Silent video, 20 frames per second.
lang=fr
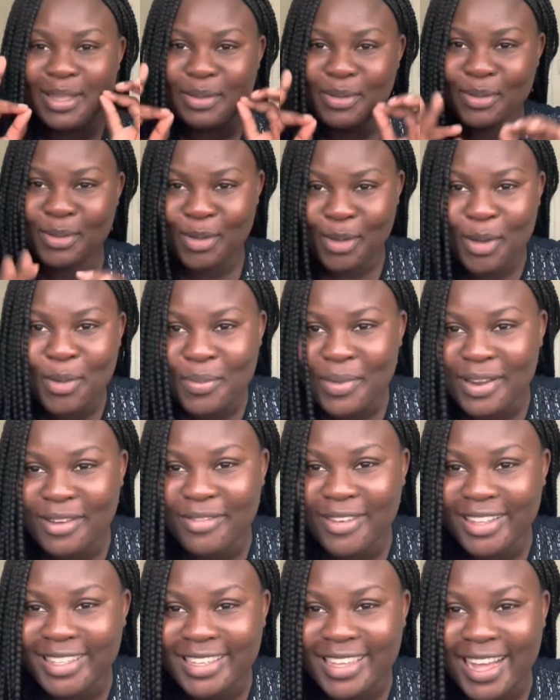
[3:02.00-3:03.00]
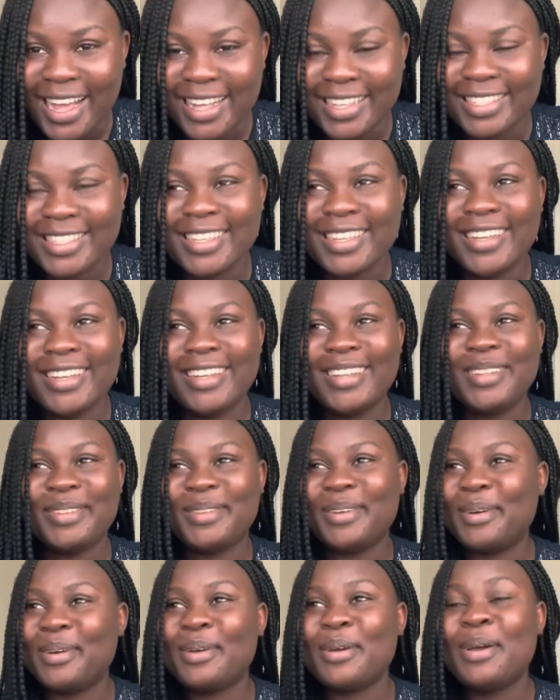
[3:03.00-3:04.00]
2024.
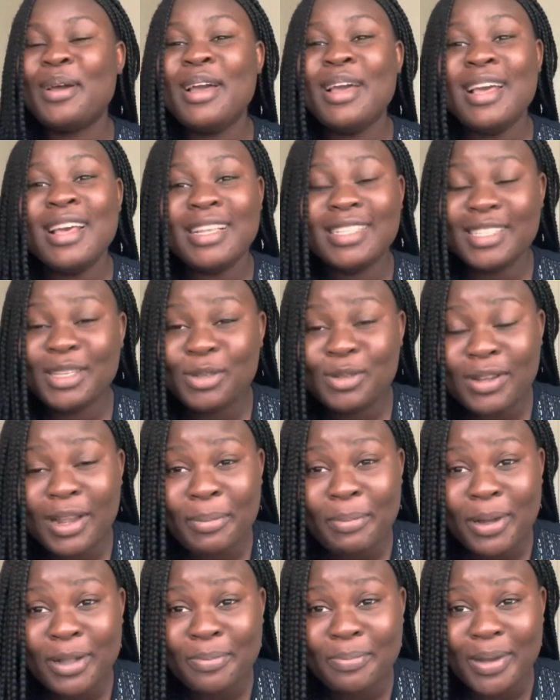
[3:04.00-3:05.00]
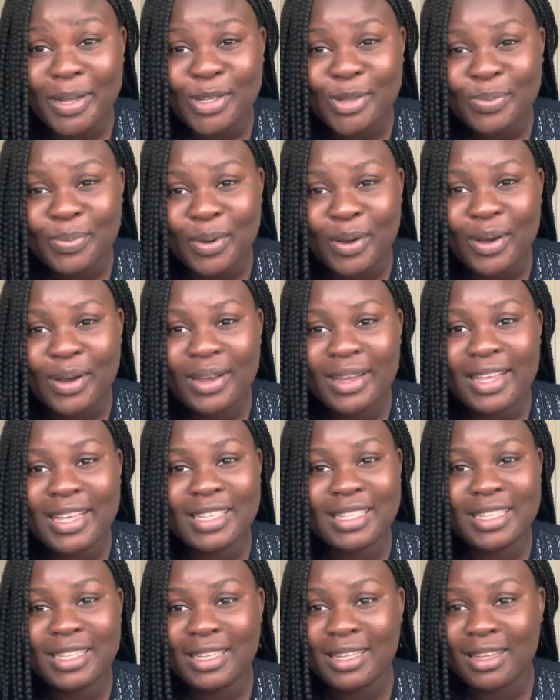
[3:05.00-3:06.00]
Donc, si tu n'as pas de passeport et,
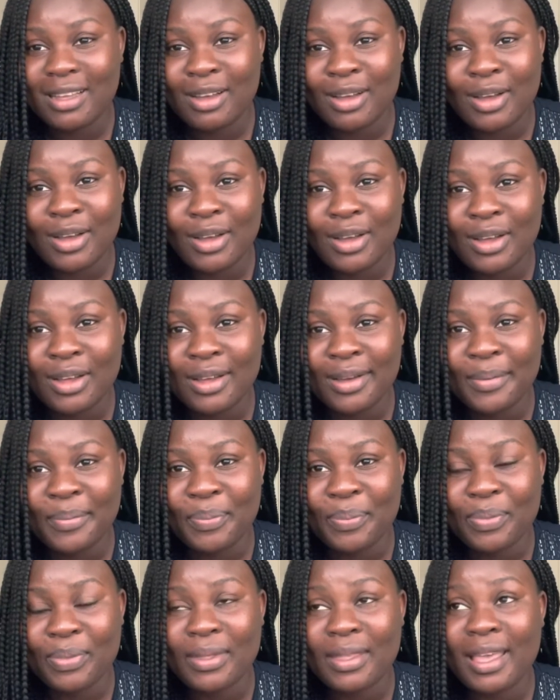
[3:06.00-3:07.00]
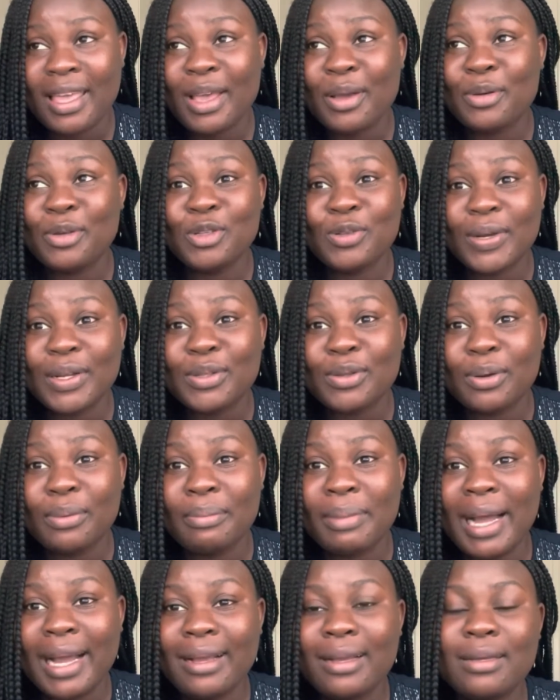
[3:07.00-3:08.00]
euh, et que tu as ton
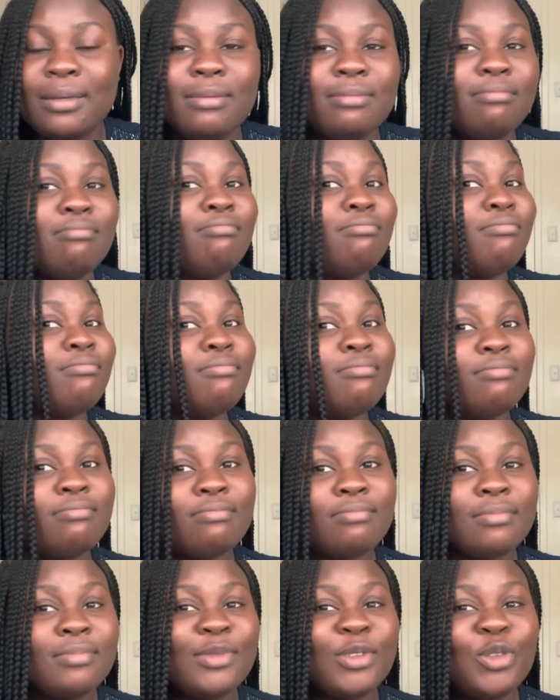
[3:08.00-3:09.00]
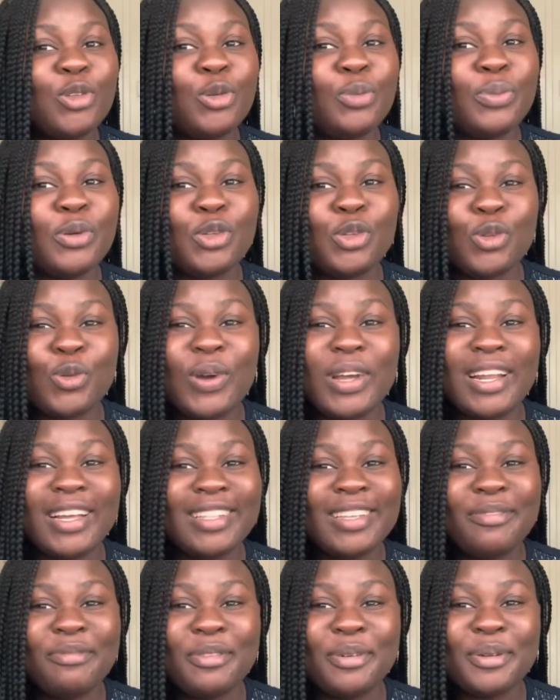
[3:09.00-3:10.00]
bac, tu peux jouer à la
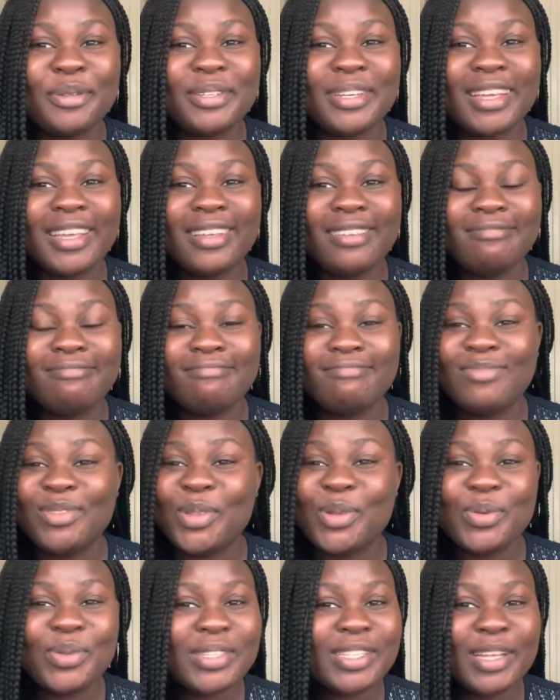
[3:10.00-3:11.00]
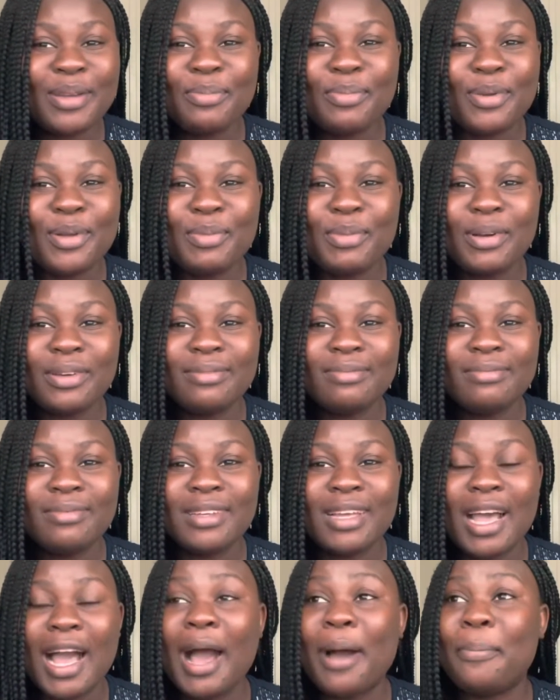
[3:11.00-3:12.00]
développerie, tout simplement.
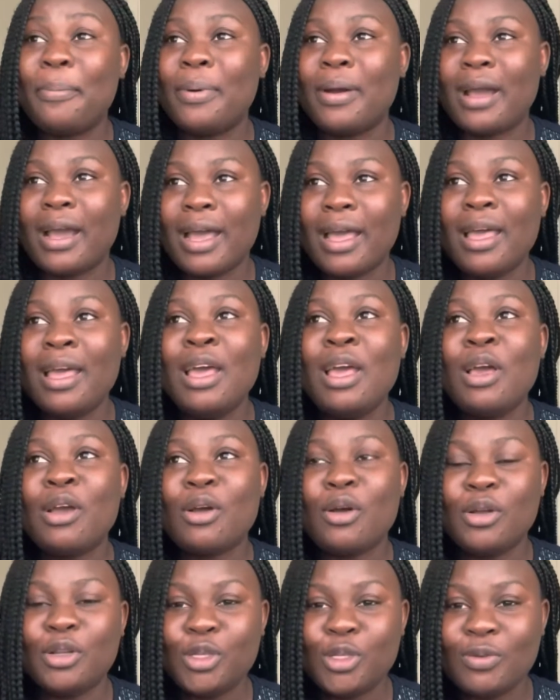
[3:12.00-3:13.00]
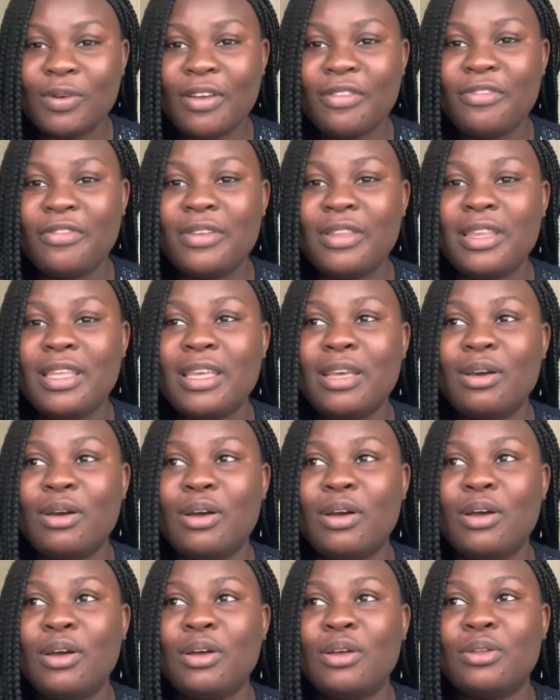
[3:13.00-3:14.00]
Après, quand tu vas finir
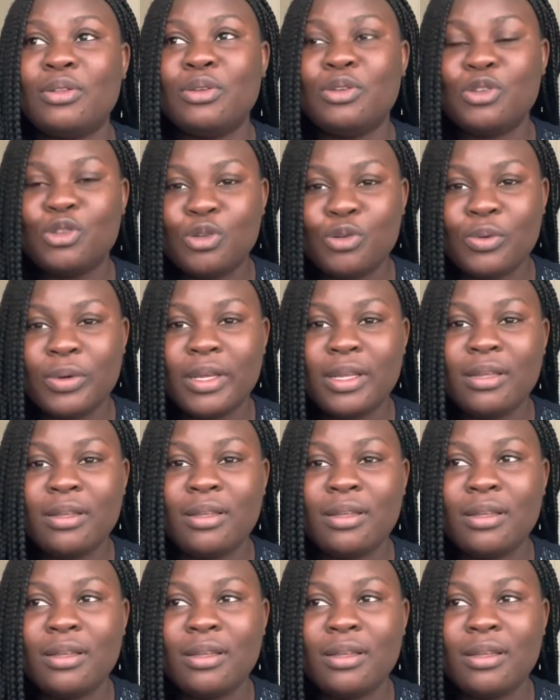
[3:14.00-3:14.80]
euh, de jouer,